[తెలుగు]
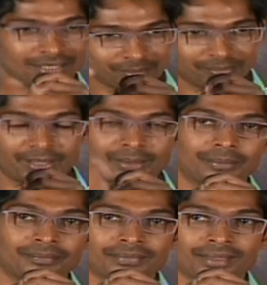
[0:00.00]
మీరు
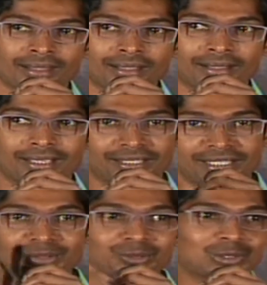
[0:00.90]

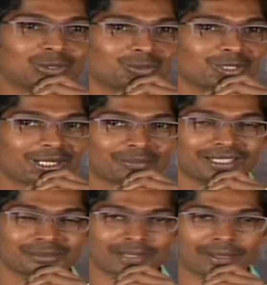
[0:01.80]
నేను చూస్తూ ఉంటాను
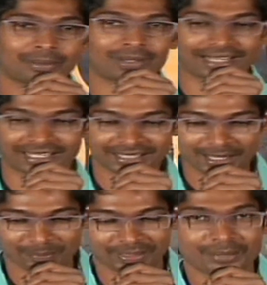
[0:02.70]
ప్రతి పేపర్లో ఎక్కడైనా
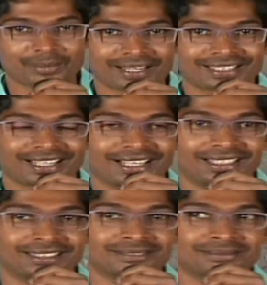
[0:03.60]
నా పేరు పడుతుందా
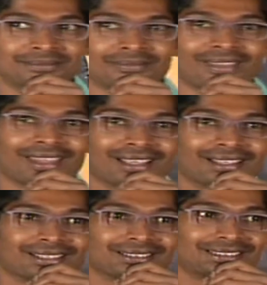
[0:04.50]
అని
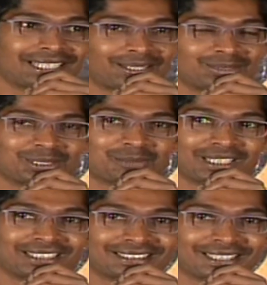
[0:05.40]
జగడం సినిమా
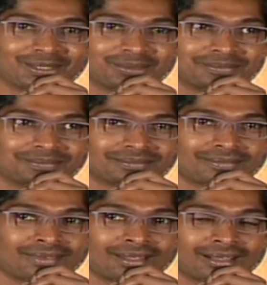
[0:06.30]
చేశాను
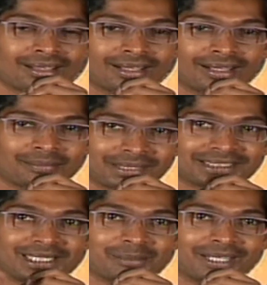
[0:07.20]
ఫస్ట్
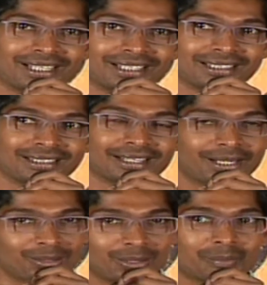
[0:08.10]
సినిమా
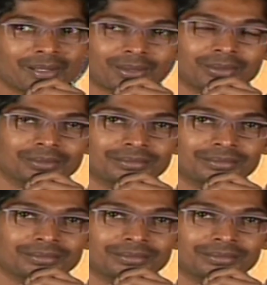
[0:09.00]
రెండోది పరుగు